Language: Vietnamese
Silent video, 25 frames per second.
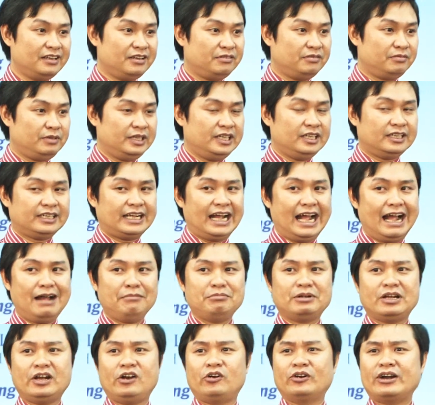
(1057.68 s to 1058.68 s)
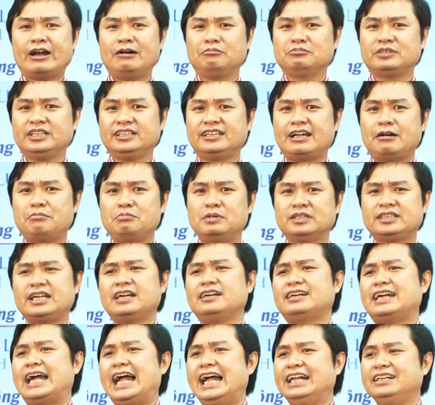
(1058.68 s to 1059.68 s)
bây giờ cả cái hội đồng thị tộc mà
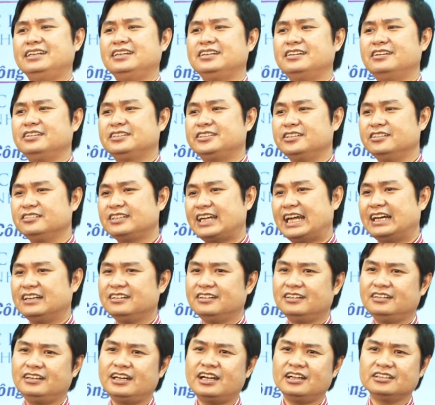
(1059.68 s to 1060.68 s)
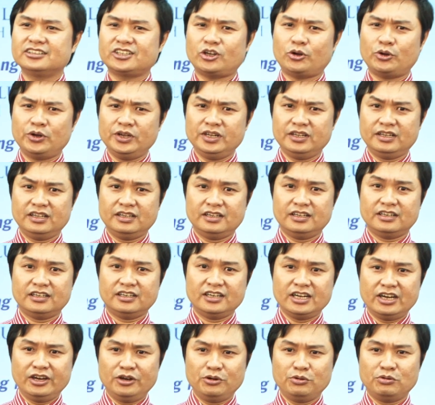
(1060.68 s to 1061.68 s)
tất cả những người trưởng thành người lớn tuổi
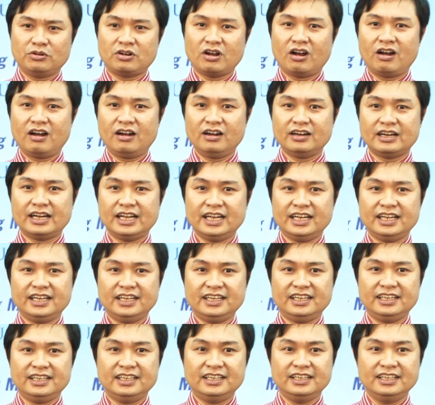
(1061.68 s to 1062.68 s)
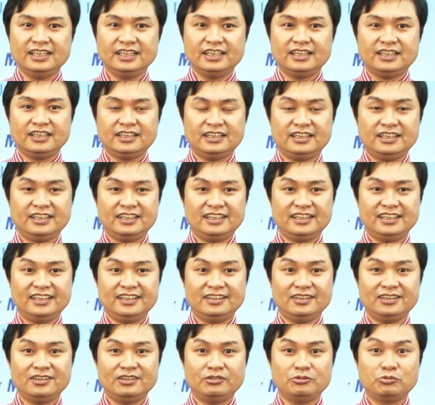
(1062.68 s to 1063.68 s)
đều có cái
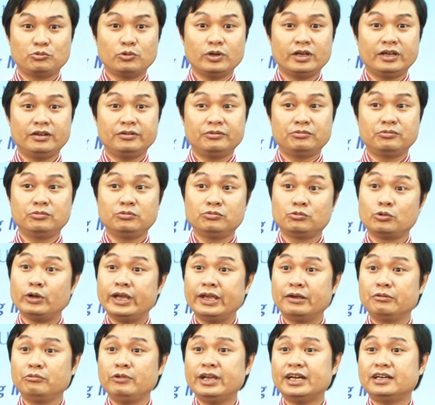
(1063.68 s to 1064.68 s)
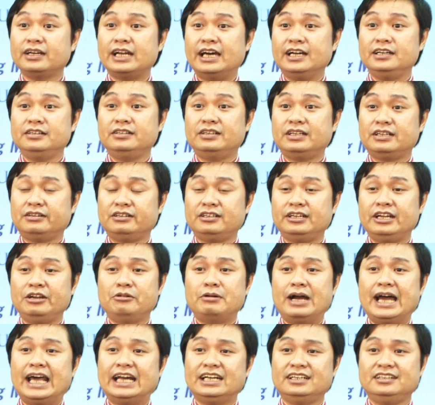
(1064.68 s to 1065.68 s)
eh, quyền, quyền quyết định điều
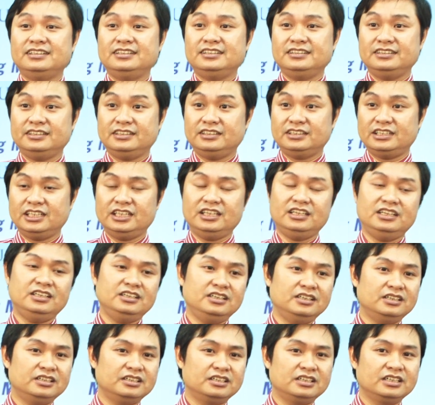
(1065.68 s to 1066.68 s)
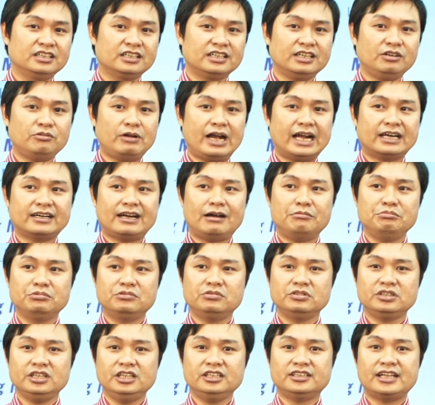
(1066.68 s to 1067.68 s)
hành thì cái hoạt động
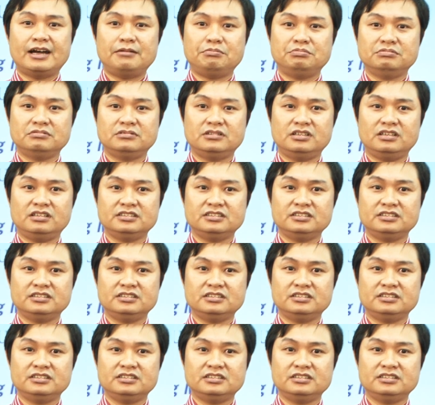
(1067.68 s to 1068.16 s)
của thị tộc nó